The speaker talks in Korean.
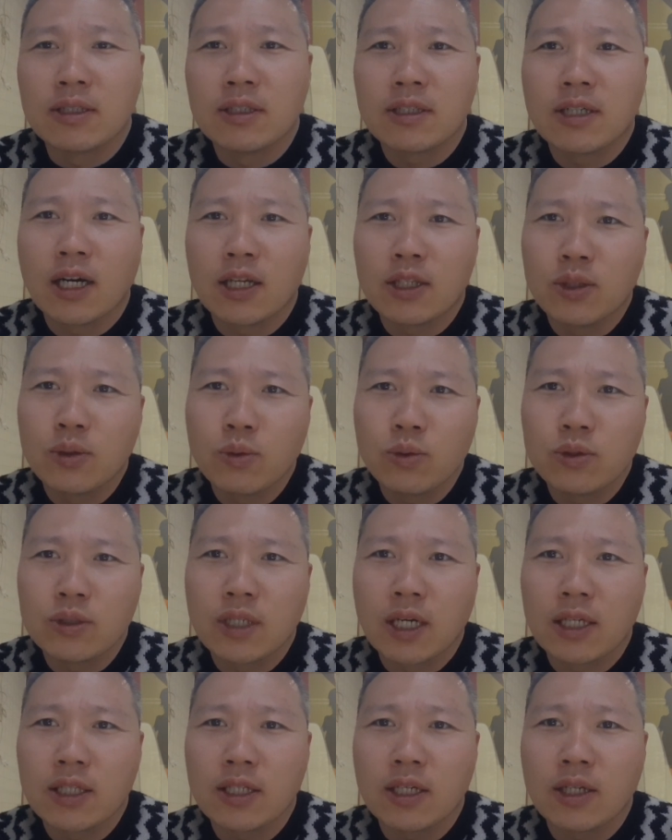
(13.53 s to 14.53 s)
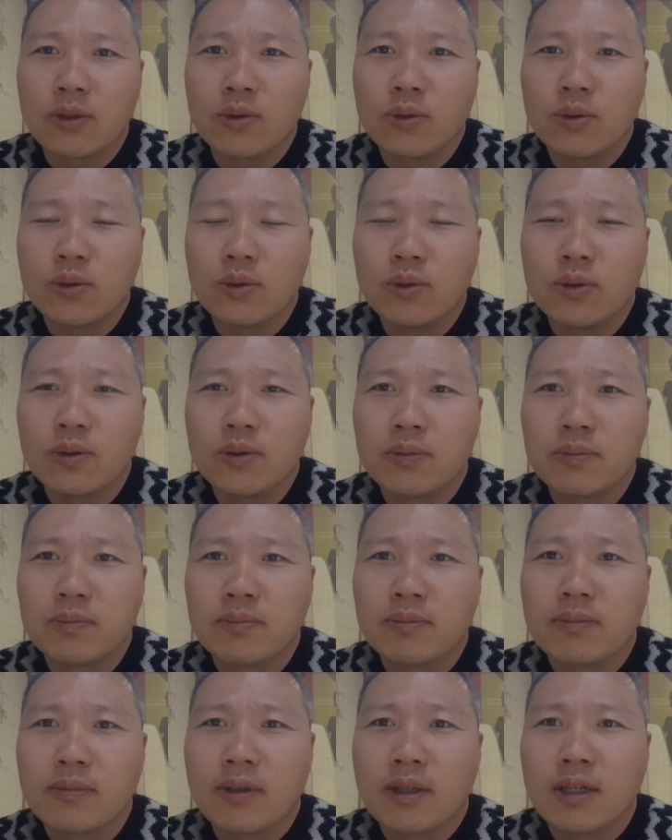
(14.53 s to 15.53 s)
늘 같은 곳을 가더라도
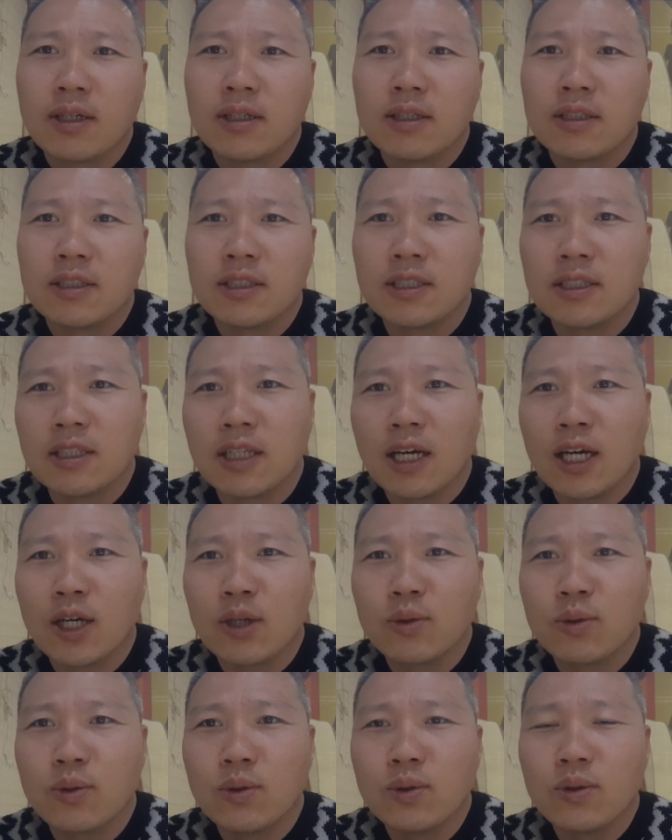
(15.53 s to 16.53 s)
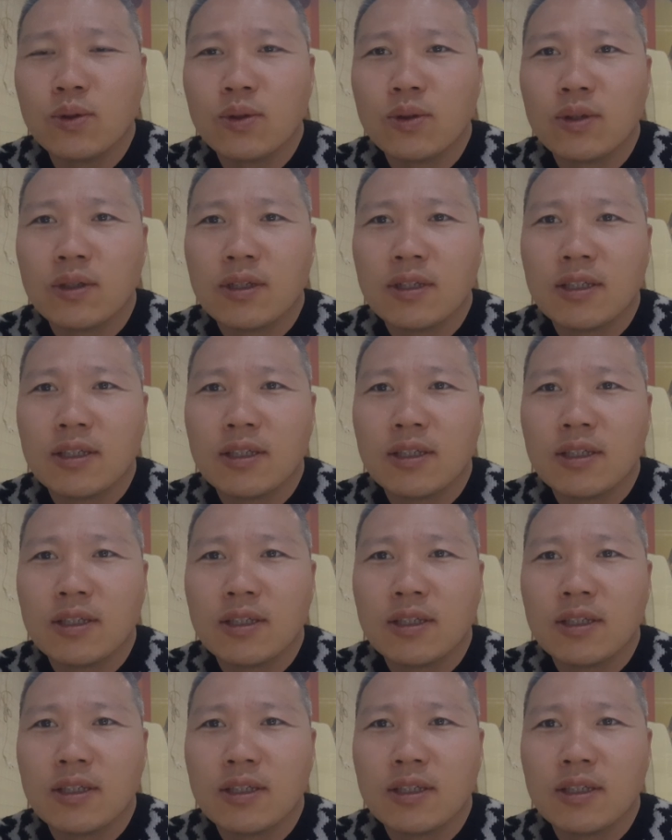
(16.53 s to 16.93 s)
신나하고